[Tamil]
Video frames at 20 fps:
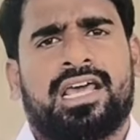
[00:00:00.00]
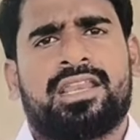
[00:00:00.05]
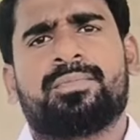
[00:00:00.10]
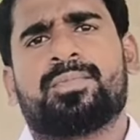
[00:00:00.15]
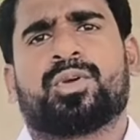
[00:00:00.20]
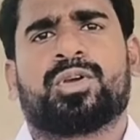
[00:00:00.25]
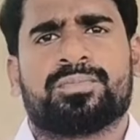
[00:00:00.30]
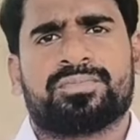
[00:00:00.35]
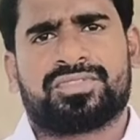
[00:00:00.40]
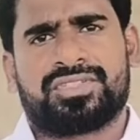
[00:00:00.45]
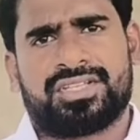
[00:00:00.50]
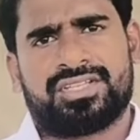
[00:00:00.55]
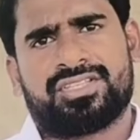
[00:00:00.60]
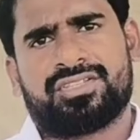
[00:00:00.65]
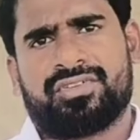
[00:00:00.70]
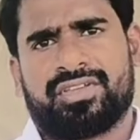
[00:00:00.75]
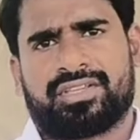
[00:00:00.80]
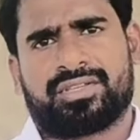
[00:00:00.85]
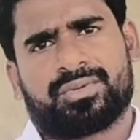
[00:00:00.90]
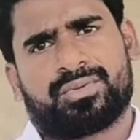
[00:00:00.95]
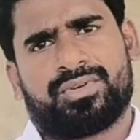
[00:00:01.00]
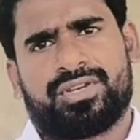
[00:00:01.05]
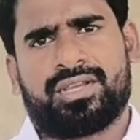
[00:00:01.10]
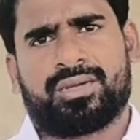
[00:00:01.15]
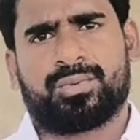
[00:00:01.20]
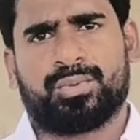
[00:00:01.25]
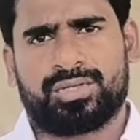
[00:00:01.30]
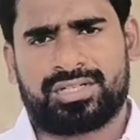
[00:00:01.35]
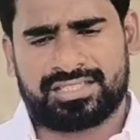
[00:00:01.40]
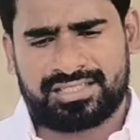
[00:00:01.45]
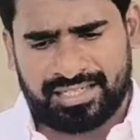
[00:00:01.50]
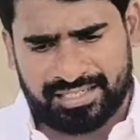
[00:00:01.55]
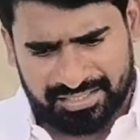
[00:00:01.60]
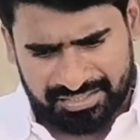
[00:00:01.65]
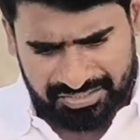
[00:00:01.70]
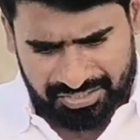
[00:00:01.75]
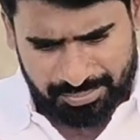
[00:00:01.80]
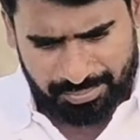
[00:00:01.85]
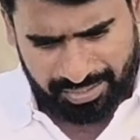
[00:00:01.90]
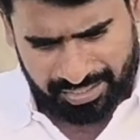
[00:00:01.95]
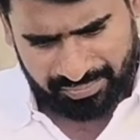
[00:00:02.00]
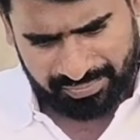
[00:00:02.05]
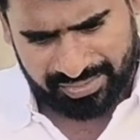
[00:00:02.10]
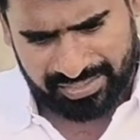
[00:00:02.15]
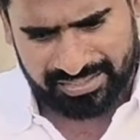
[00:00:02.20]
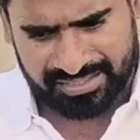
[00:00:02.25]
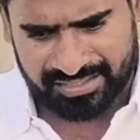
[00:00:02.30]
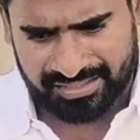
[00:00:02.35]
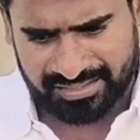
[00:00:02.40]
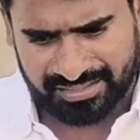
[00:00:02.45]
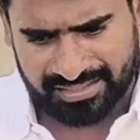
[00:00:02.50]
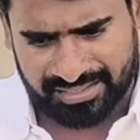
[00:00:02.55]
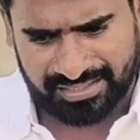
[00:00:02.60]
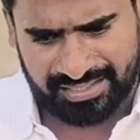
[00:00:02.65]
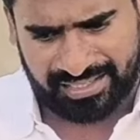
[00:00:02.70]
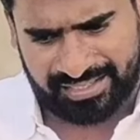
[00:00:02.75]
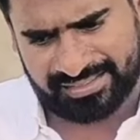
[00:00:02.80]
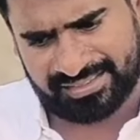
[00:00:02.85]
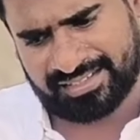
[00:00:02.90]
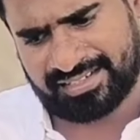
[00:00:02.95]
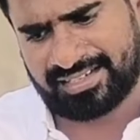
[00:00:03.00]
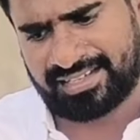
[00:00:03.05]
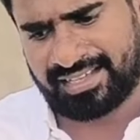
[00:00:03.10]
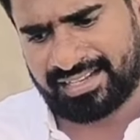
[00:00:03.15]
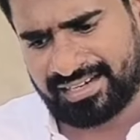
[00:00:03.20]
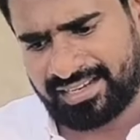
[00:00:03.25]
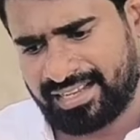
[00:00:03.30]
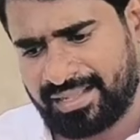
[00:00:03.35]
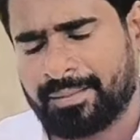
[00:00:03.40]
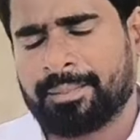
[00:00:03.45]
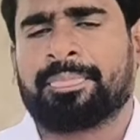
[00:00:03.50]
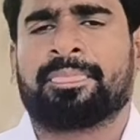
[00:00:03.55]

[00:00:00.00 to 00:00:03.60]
அறிமுகம் செய்து வைக்கக்கூடிய கூட்டத்தான் சீமான் அவர்கள் இன்று நடத்திருக்காரு